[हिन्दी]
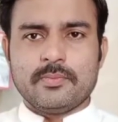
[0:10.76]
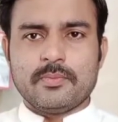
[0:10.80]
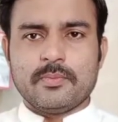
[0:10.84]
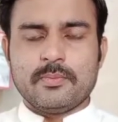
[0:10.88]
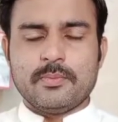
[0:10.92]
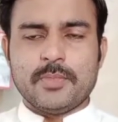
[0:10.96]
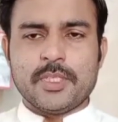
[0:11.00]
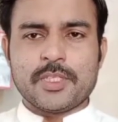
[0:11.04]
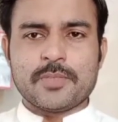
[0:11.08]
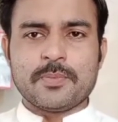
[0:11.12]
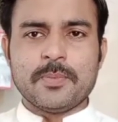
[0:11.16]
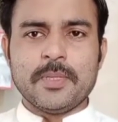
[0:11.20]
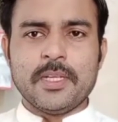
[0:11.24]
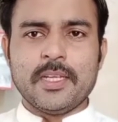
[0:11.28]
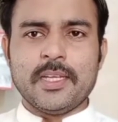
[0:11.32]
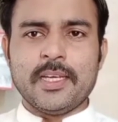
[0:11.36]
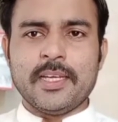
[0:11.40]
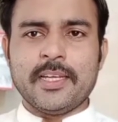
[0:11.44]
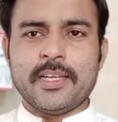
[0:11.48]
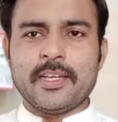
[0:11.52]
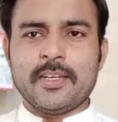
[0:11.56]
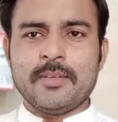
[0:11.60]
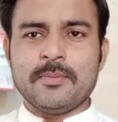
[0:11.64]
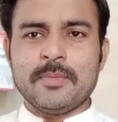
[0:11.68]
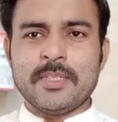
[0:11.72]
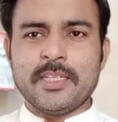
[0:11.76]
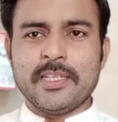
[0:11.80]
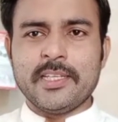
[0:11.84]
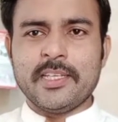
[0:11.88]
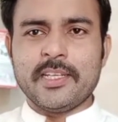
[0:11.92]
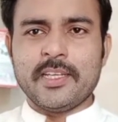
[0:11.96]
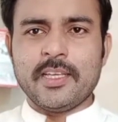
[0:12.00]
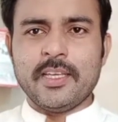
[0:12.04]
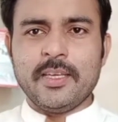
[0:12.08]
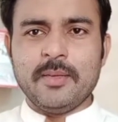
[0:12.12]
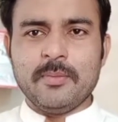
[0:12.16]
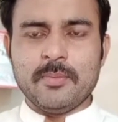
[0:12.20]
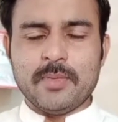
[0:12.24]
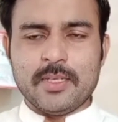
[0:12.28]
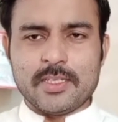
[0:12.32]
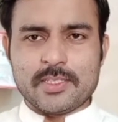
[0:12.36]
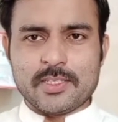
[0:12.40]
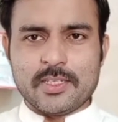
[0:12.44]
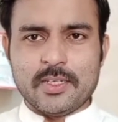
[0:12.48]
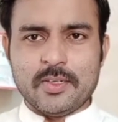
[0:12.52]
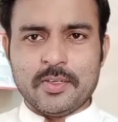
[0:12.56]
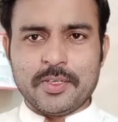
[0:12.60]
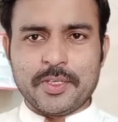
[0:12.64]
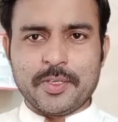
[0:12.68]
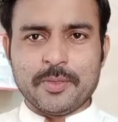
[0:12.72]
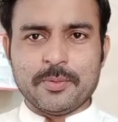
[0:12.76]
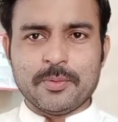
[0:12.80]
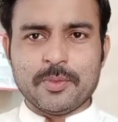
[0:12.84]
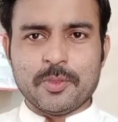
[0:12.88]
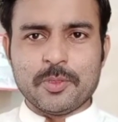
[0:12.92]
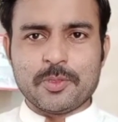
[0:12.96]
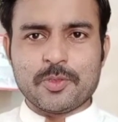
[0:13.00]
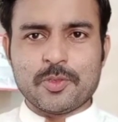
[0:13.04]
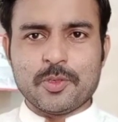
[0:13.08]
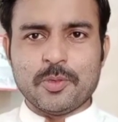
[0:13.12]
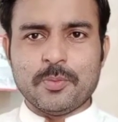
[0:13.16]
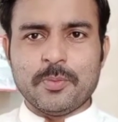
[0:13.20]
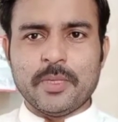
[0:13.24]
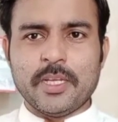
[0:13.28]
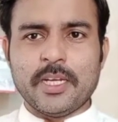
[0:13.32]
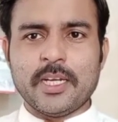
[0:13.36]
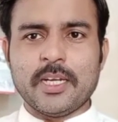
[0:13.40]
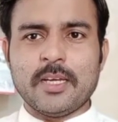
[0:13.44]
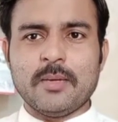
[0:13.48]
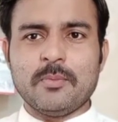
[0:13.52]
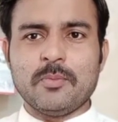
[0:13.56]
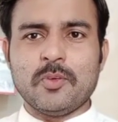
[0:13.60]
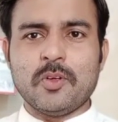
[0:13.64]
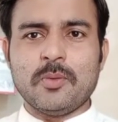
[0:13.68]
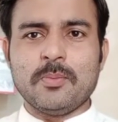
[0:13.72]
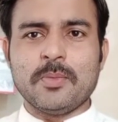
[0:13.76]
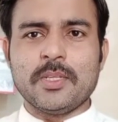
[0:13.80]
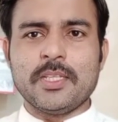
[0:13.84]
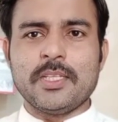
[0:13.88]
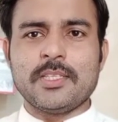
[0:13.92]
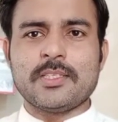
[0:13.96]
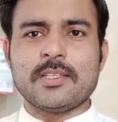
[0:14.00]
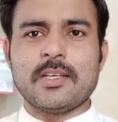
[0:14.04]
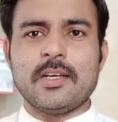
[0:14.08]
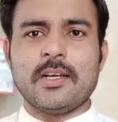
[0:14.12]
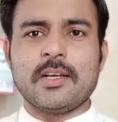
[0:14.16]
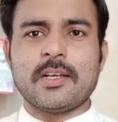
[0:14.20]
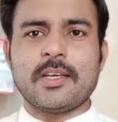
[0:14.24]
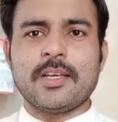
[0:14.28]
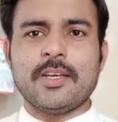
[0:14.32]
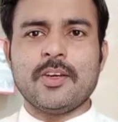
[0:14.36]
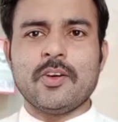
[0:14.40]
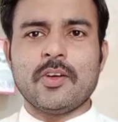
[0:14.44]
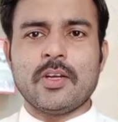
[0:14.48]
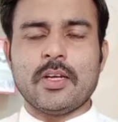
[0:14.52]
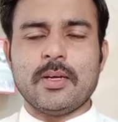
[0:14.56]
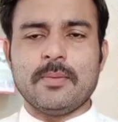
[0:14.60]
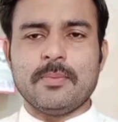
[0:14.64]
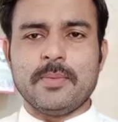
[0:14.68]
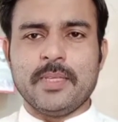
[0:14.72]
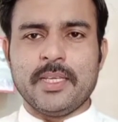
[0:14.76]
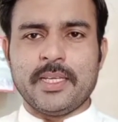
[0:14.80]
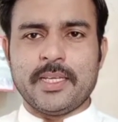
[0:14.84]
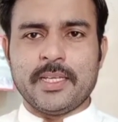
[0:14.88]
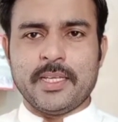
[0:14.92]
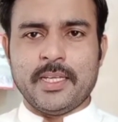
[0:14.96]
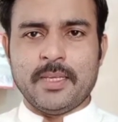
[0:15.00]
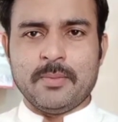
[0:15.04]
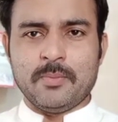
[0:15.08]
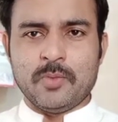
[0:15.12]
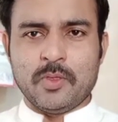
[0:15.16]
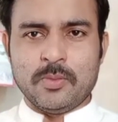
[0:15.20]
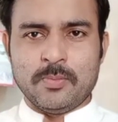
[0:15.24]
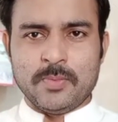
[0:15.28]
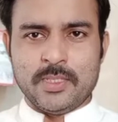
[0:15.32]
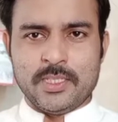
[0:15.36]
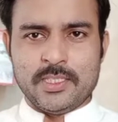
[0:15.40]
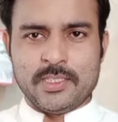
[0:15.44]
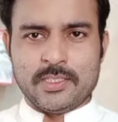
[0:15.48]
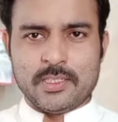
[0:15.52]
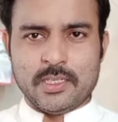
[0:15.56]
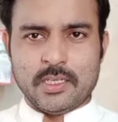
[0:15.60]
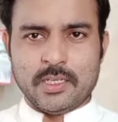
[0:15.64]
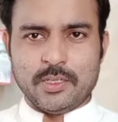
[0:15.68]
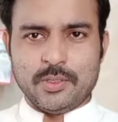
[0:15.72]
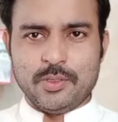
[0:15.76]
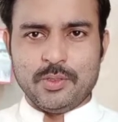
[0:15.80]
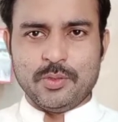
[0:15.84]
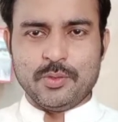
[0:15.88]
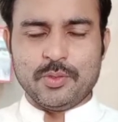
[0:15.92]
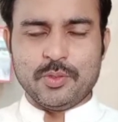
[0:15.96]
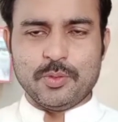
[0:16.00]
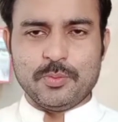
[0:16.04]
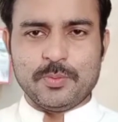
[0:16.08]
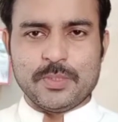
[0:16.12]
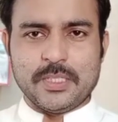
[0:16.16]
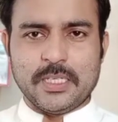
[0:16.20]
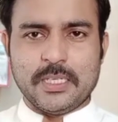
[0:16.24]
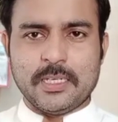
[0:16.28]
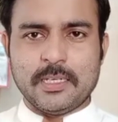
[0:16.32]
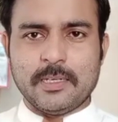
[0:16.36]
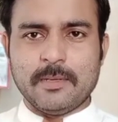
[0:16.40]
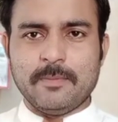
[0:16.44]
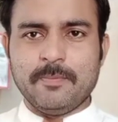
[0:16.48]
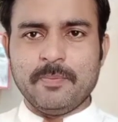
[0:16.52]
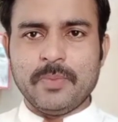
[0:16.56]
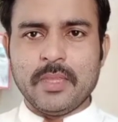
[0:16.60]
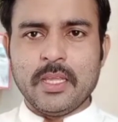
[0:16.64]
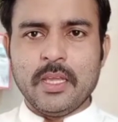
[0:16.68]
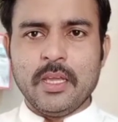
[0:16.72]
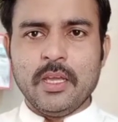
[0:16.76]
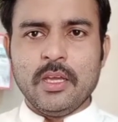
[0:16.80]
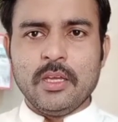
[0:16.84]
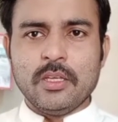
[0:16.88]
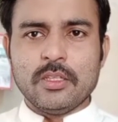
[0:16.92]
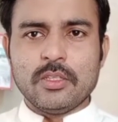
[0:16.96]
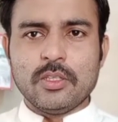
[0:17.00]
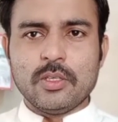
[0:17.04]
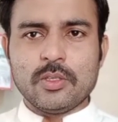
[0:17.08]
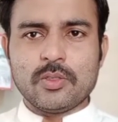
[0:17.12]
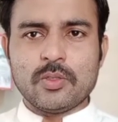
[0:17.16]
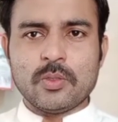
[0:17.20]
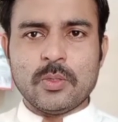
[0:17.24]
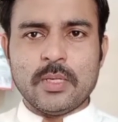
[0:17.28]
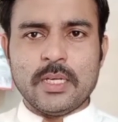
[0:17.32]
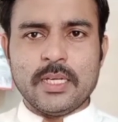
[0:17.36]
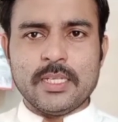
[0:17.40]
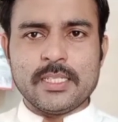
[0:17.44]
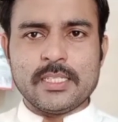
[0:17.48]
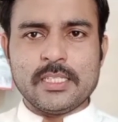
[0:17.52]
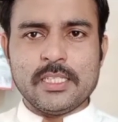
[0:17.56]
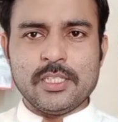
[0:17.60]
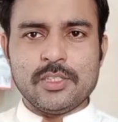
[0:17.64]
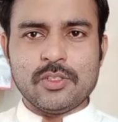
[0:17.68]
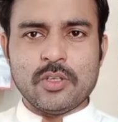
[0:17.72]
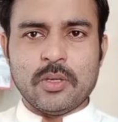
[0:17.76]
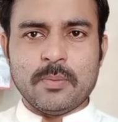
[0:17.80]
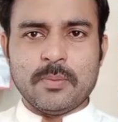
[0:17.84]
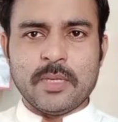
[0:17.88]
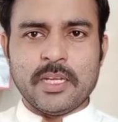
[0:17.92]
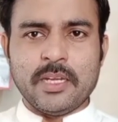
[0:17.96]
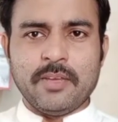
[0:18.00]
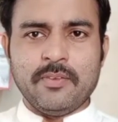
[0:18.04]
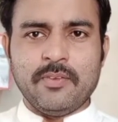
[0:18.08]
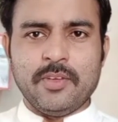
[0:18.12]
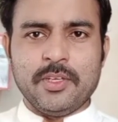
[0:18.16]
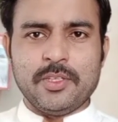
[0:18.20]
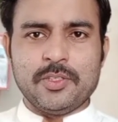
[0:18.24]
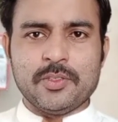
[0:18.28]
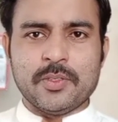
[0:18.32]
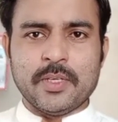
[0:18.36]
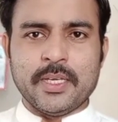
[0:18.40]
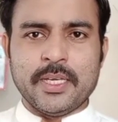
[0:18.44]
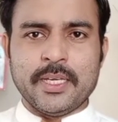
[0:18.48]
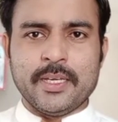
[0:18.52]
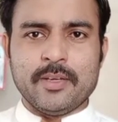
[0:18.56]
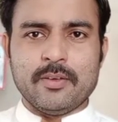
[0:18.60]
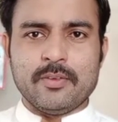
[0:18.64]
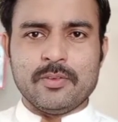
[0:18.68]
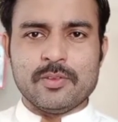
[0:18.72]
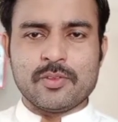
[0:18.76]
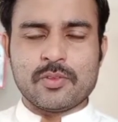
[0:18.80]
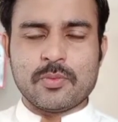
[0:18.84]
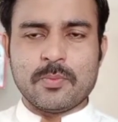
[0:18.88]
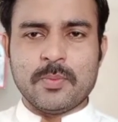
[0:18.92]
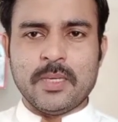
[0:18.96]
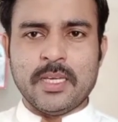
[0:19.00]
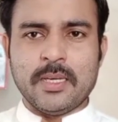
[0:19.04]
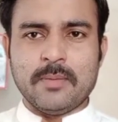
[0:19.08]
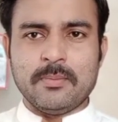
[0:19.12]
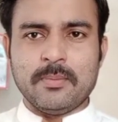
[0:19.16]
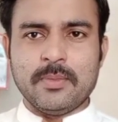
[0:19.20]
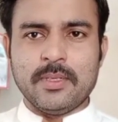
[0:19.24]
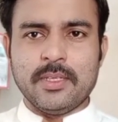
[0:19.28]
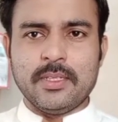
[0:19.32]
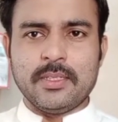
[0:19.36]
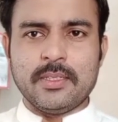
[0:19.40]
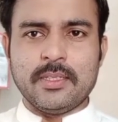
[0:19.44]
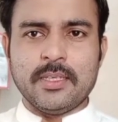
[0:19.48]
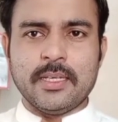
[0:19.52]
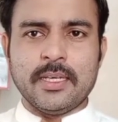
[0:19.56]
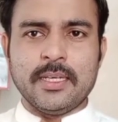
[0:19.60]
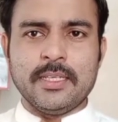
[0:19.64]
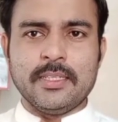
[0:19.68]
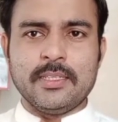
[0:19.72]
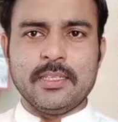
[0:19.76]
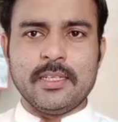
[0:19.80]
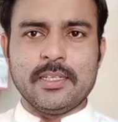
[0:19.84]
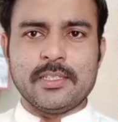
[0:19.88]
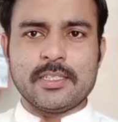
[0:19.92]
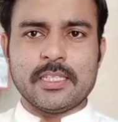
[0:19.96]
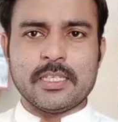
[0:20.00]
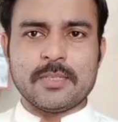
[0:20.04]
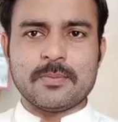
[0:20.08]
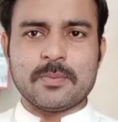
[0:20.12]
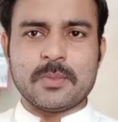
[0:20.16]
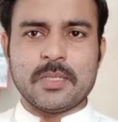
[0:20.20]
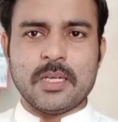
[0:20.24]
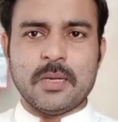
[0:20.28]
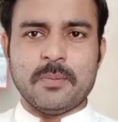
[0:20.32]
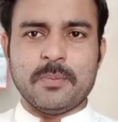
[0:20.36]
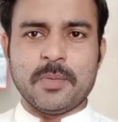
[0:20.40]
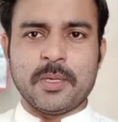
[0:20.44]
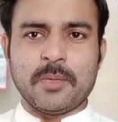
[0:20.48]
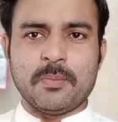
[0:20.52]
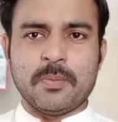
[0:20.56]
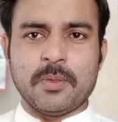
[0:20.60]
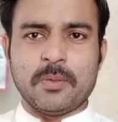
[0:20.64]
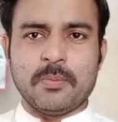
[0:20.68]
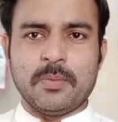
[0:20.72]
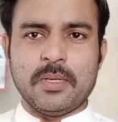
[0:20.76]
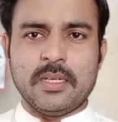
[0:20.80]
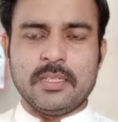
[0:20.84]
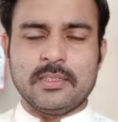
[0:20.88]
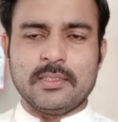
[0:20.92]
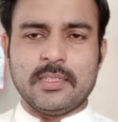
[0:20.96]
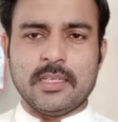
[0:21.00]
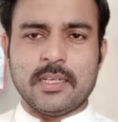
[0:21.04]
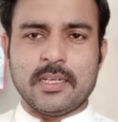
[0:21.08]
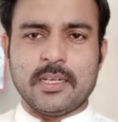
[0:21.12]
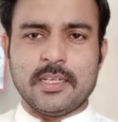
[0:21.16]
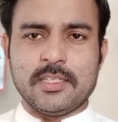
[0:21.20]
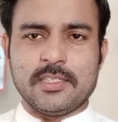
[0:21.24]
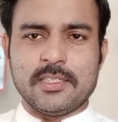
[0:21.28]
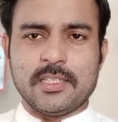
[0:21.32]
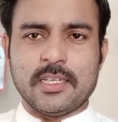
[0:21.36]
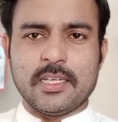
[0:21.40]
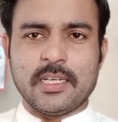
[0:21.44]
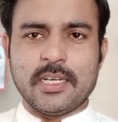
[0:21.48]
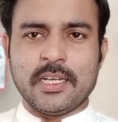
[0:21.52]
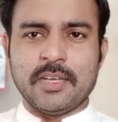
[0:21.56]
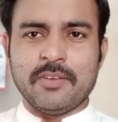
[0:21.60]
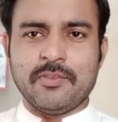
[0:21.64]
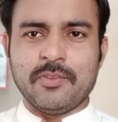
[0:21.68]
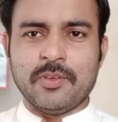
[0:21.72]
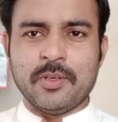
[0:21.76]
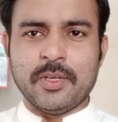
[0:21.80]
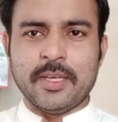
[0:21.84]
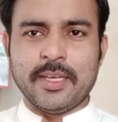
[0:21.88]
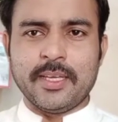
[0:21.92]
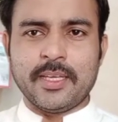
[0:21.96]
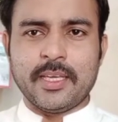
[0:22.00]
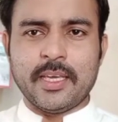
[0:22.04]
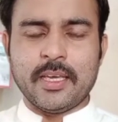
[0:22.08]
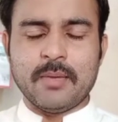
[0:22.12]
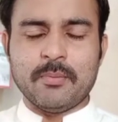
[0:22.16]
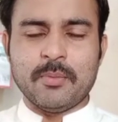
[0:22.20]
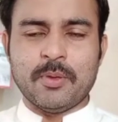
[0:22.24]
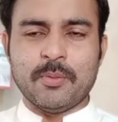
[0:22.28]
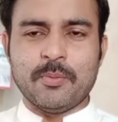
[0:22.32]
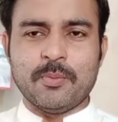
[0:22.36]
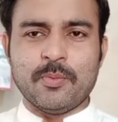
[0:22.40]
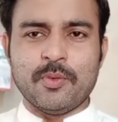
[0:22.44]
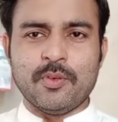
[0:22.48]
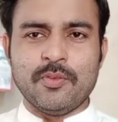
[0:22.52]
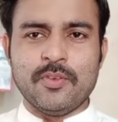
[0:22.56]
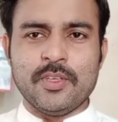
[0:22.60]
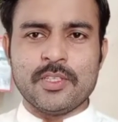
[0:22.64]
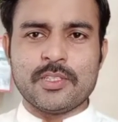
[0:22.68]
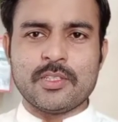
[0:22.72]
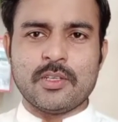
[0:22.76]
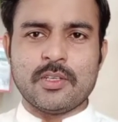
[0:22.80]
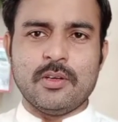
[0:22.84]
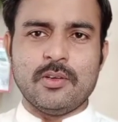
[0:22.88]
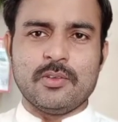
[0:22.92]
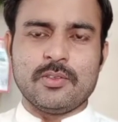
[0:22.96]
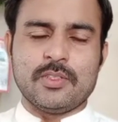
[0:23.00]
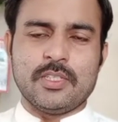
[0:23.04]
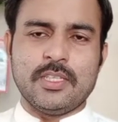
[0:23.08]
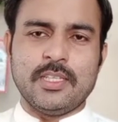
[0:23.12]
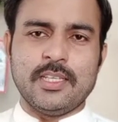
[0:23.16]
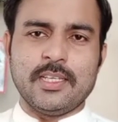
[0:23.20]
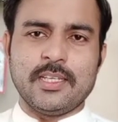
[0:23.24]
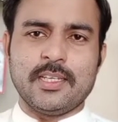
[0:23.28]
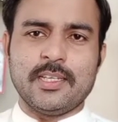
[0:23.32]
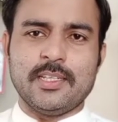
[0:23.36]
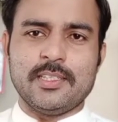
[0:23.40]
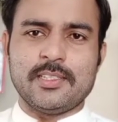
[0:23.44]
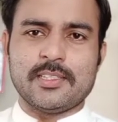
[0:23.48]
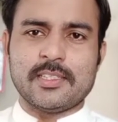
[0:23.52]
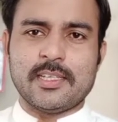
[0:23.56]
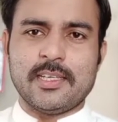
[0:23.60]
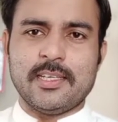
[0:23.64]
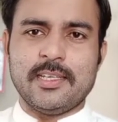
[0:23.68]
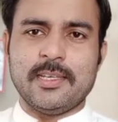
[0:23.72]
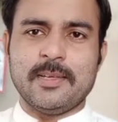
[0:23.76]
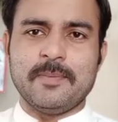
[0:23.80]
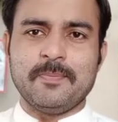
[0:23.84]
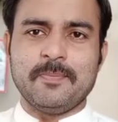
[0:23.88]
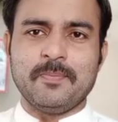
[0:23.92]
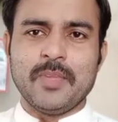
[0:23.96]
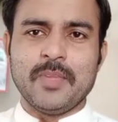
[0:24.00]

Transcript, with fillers: बसमीम असलकुम दोस्तों मेरा नाम मोहम्मद इसाक है और आप देख रहे हैं मोहम्मद इसाक यूट्यूब चैनल दोस्तों आज की जो हमारी वीडियो है उसमें हम इंतहाई दिलचस्प टॉपिक पर बात करने जा रहे हैं वो है कि हमें मूवीज़ कौन सी देखनी चाहिए